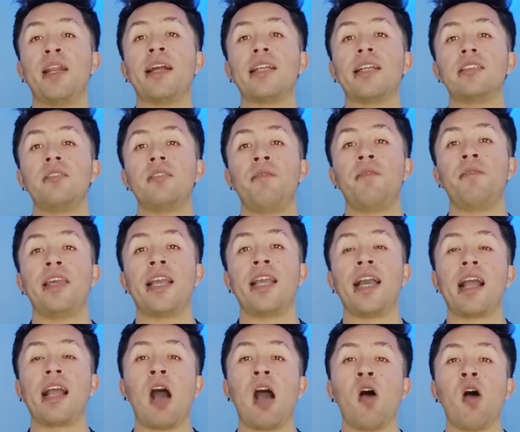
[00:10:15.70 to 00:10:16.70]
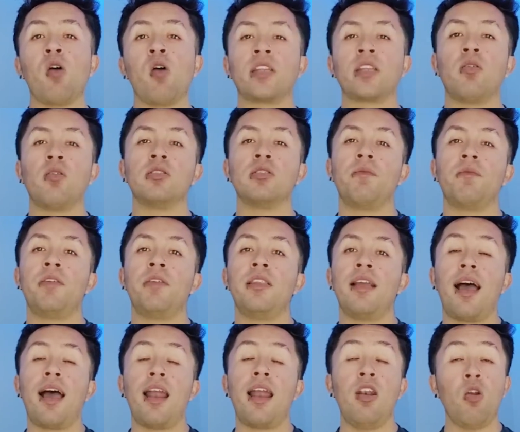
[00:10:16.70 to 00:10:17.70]
Espera clasificar a octavos de
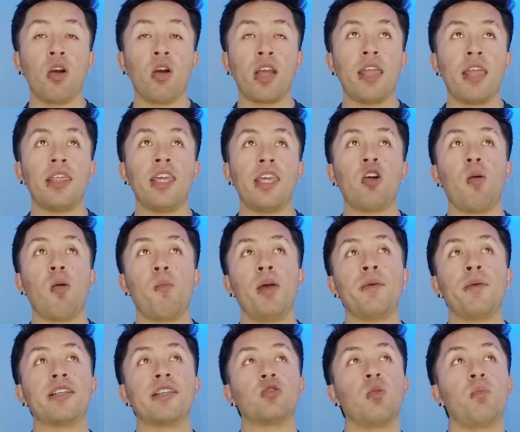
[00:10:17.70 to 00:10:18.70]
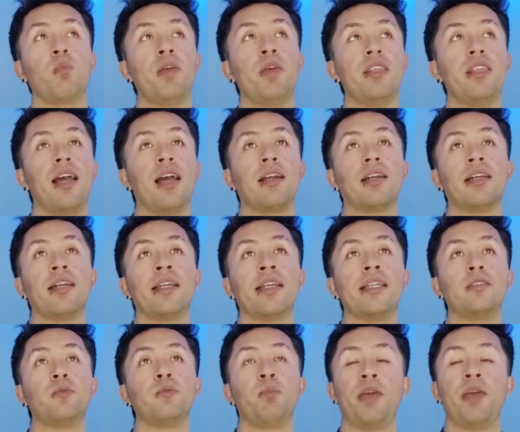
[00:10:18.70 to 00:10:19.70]
final, lo que dijo Pervis Tupiñán
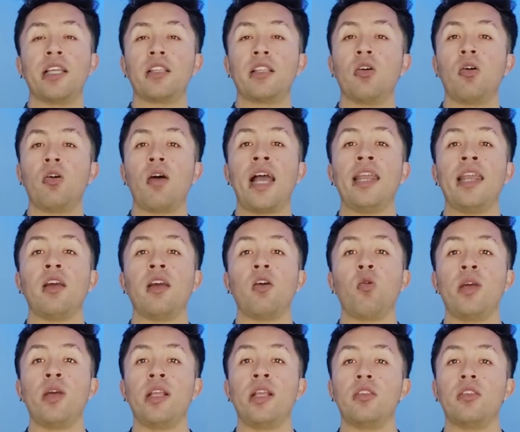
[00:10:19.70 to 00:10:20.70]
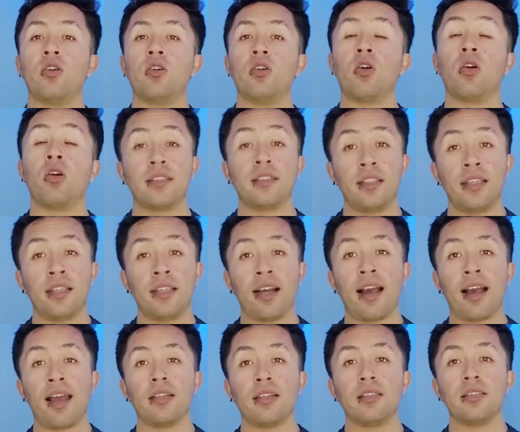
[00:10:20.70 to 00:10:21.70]
respecto al encuentro contra
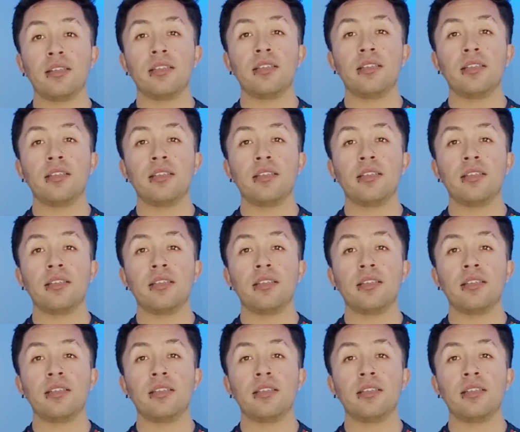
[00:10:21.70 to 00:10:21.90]
Senegal.